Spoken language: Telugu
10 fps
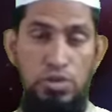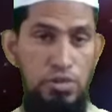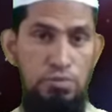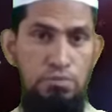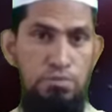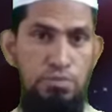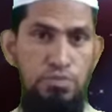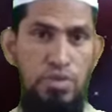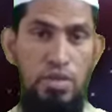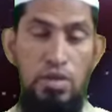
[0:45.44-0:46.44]
చూడండి
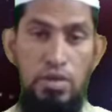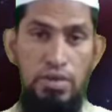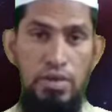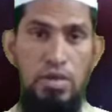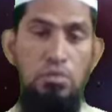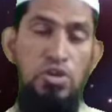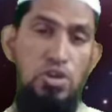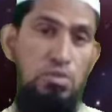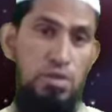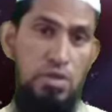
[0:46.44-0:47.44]
ఈ కలమ
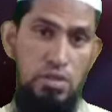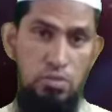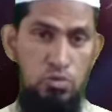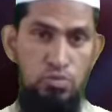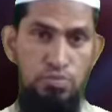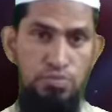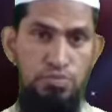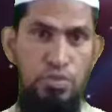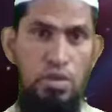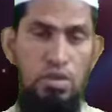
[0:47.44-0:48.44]
యొక్క మహత్యము
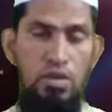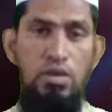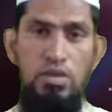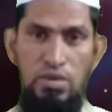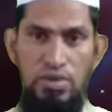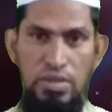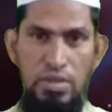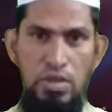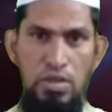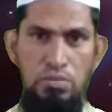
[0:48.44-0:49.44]

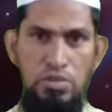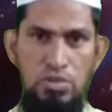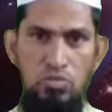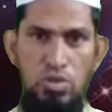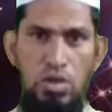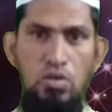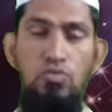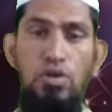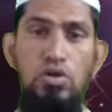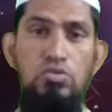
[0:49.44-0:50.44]
ఎవరైతే ఈ కలిమా
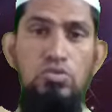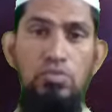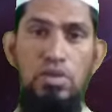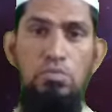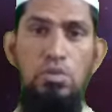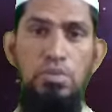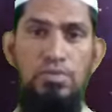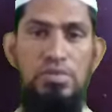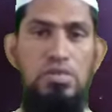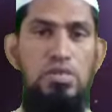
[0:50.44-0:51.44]
చదువుతారో వారు స్వర్గంలో
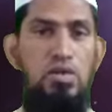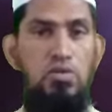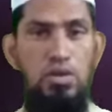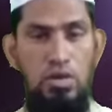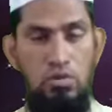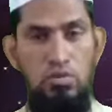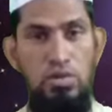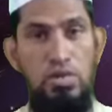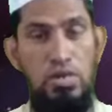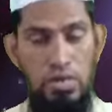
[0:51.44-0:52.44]
ప్రవేశిస్తారు
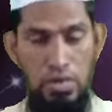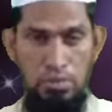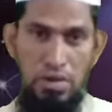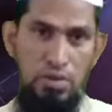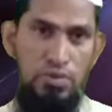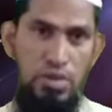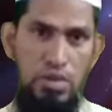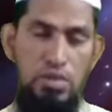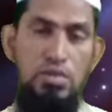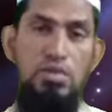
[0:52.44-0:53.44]
అన్నారు ఈ మాట
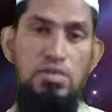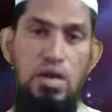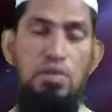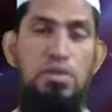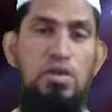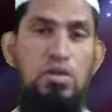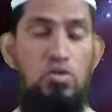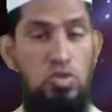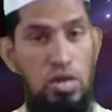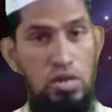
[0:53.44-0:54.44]
విని సహాబాలు
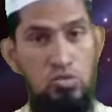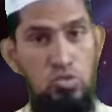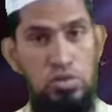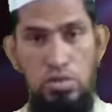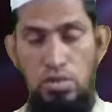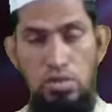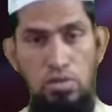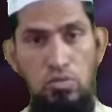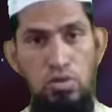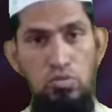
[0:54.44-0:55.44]
అంటారు యా రసూల్ అసలు
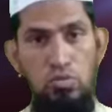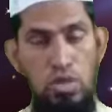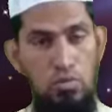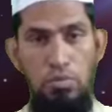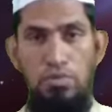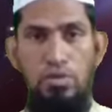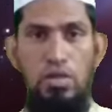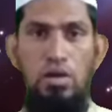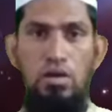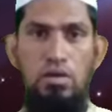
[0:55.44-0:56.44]
అసలం వారు ఉదయ
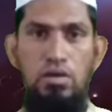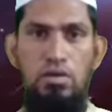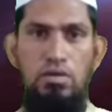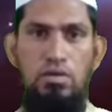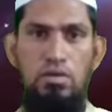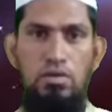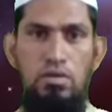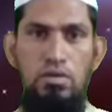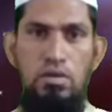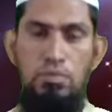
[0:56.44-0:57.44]
ప్రవక్త
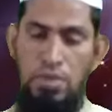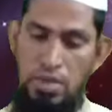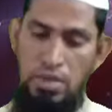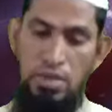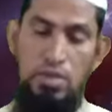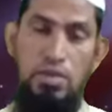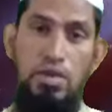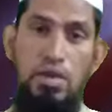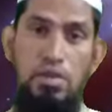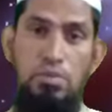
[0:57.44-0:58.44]
మరి
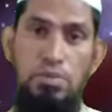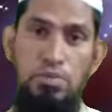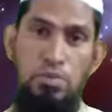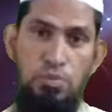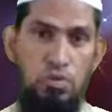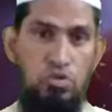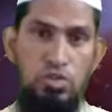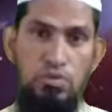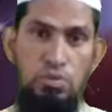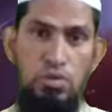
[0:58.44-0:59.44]
ఈ కలిమా మేము
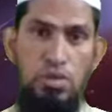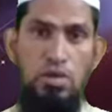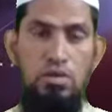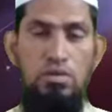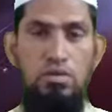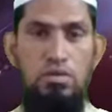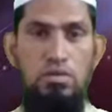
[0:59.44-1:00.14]
ఎప్పుడో చదివాం కదా